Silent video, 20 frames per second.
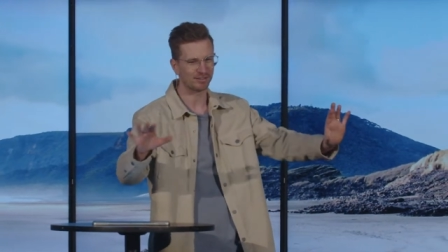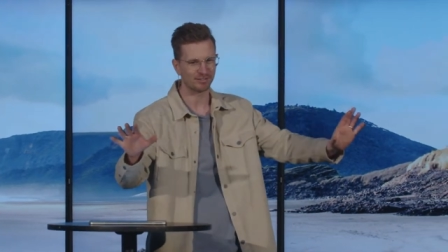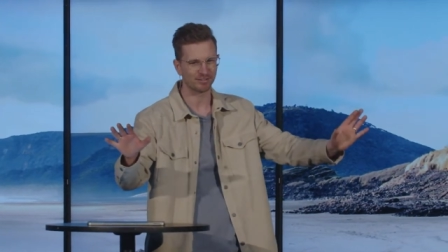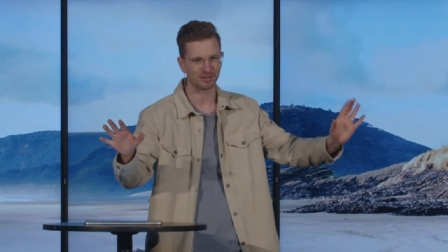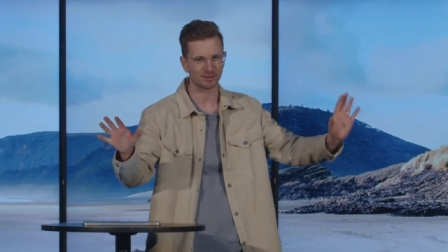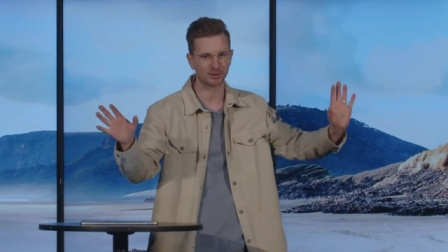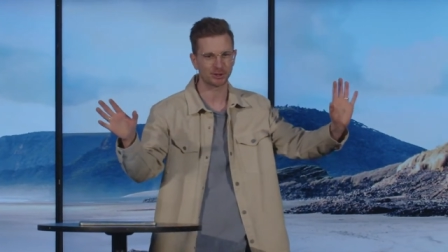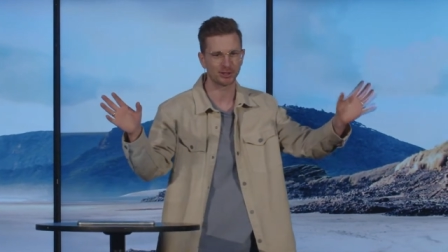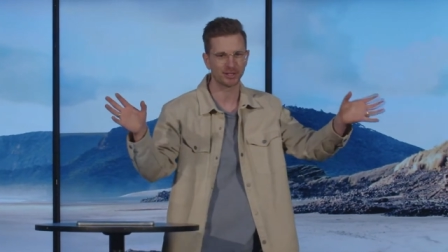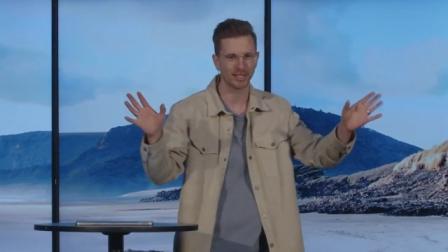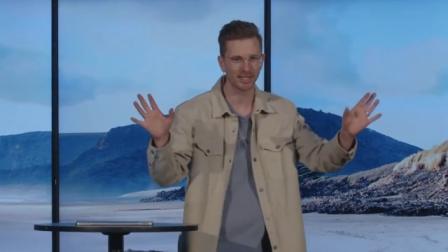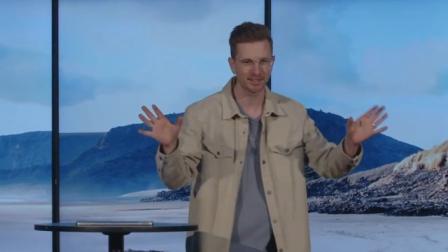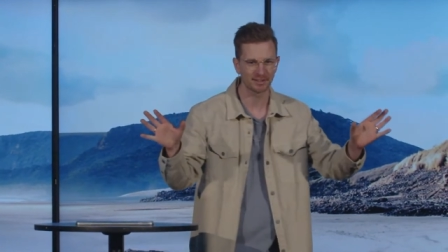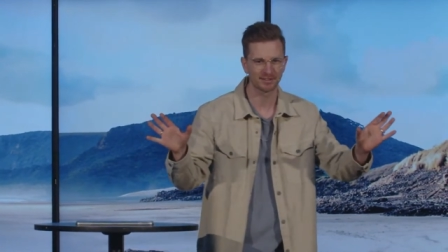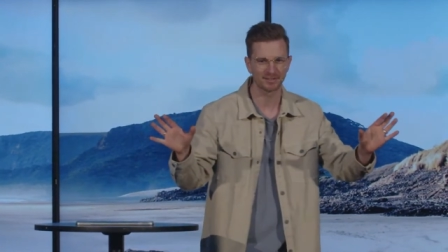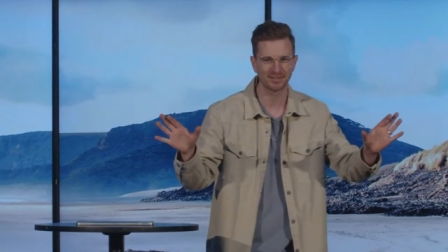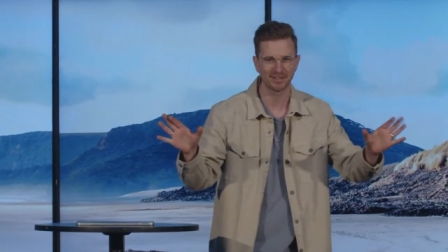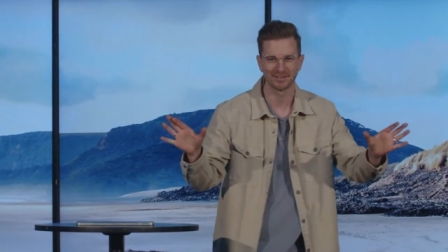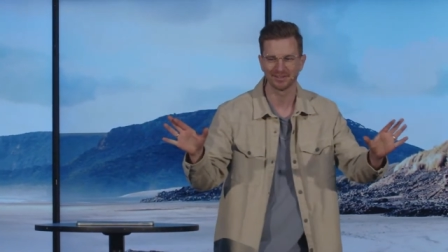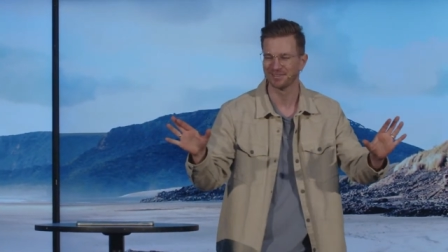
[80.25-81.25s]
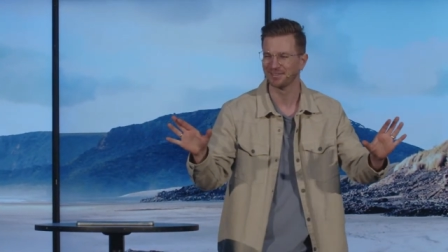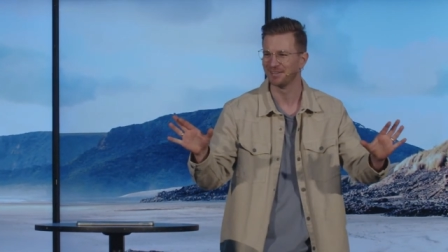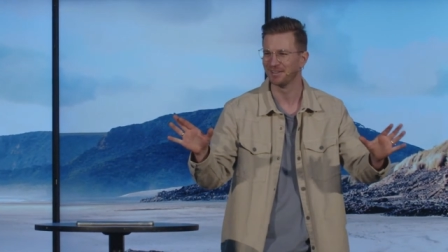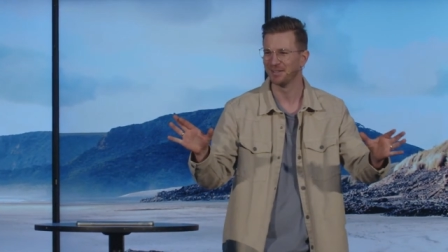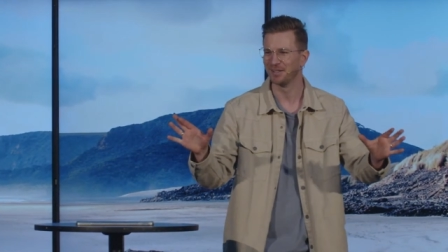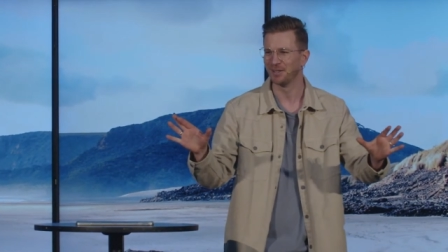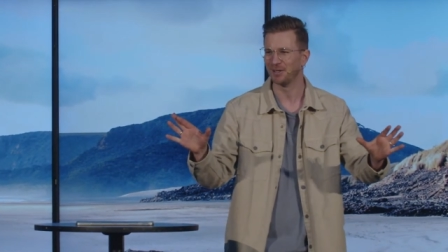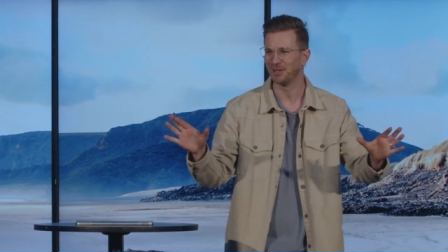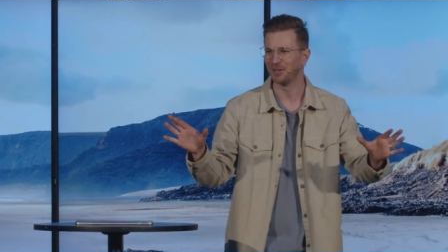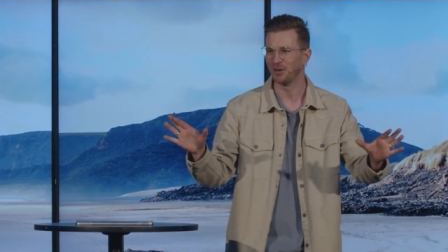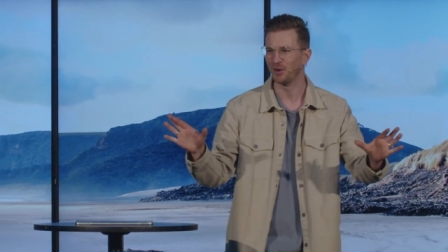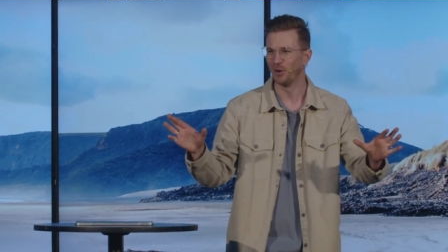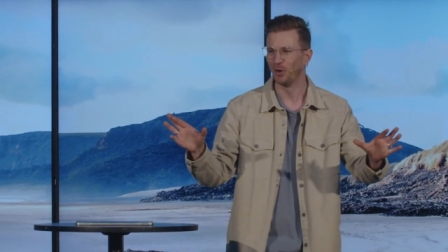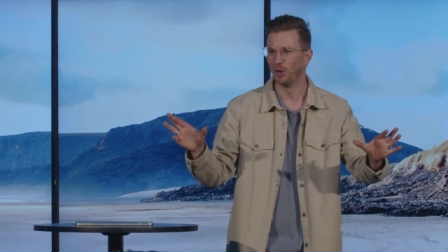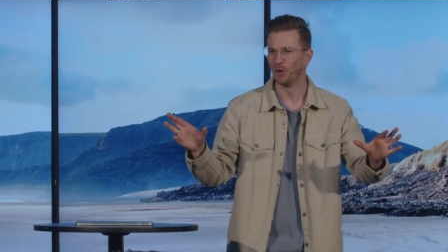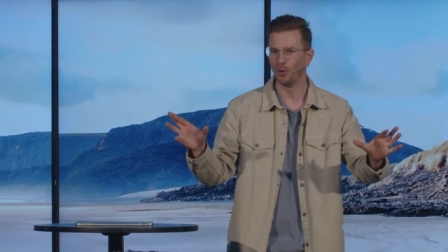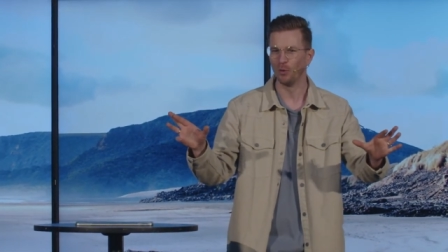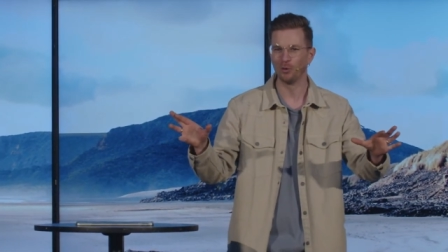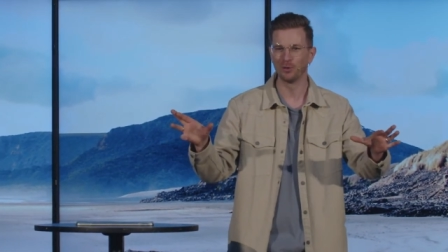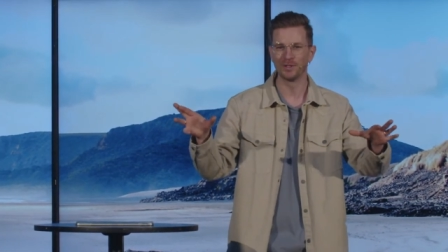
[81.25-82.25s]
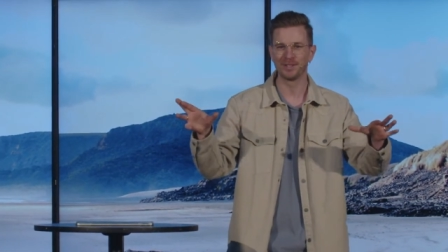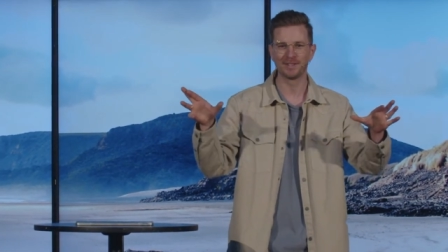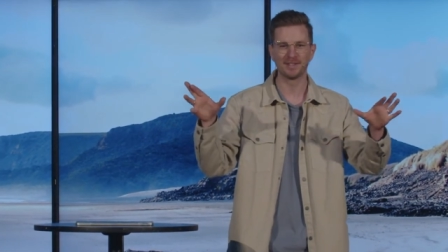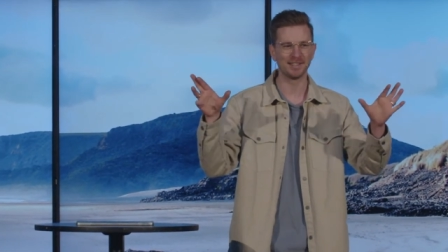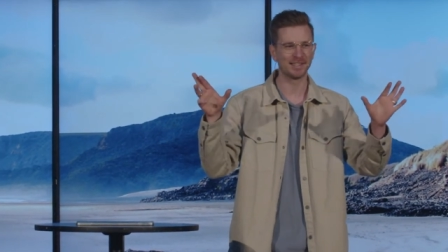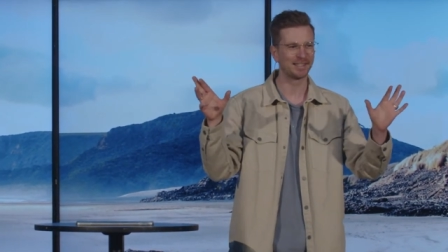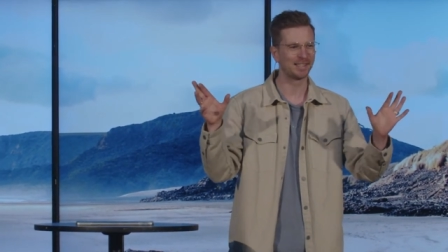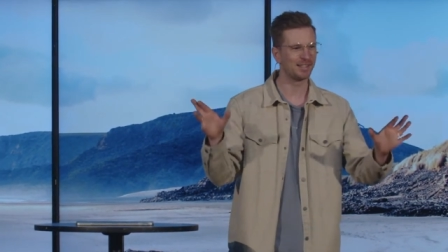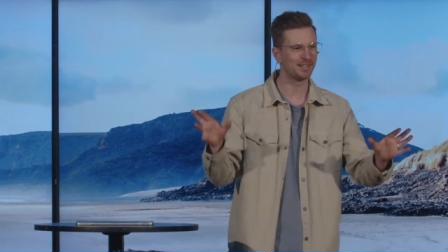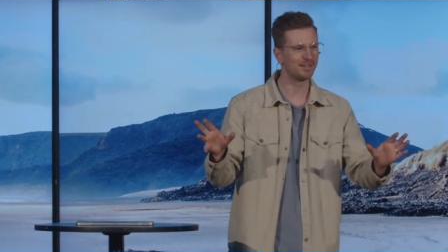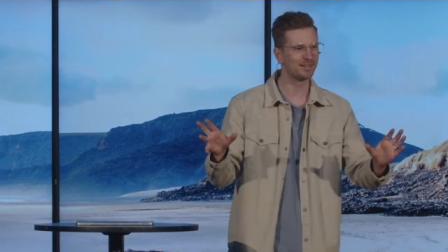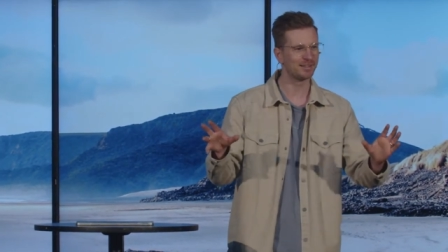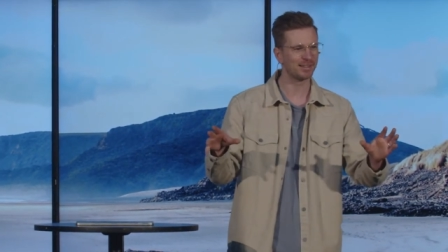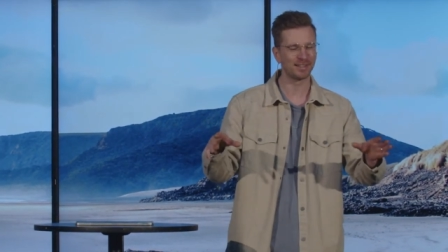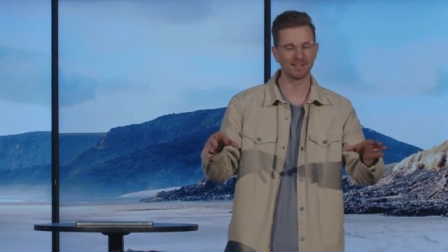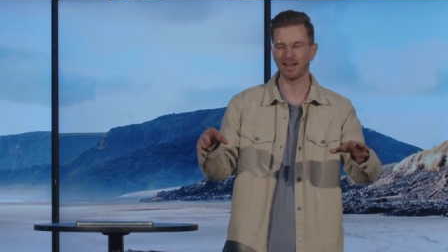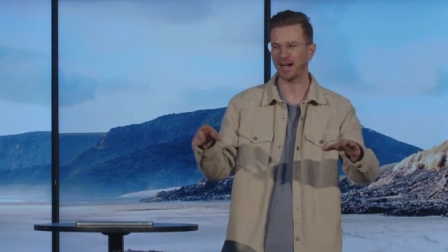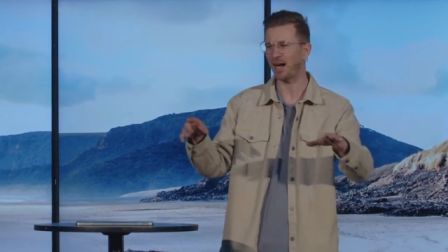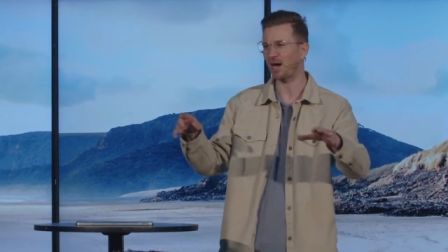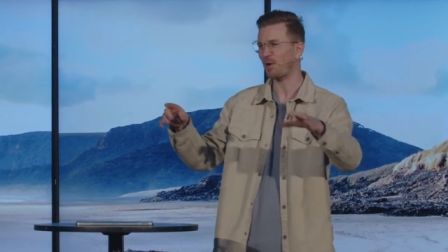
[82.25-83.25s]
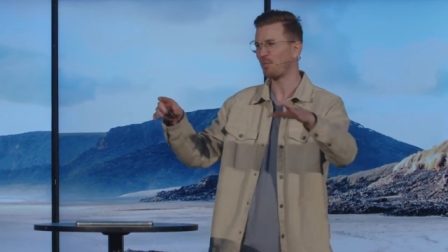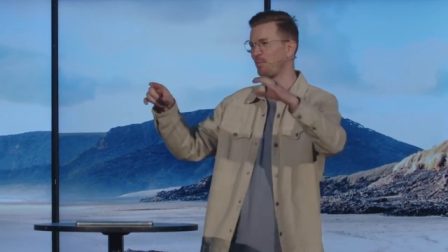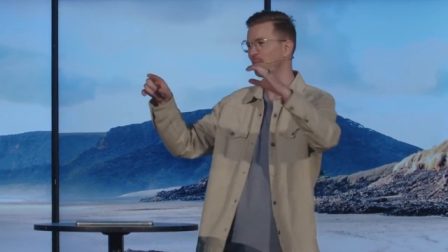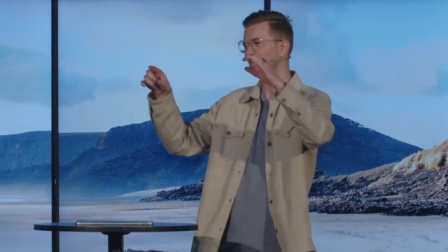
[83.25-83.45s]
versteckt und die Kinder haben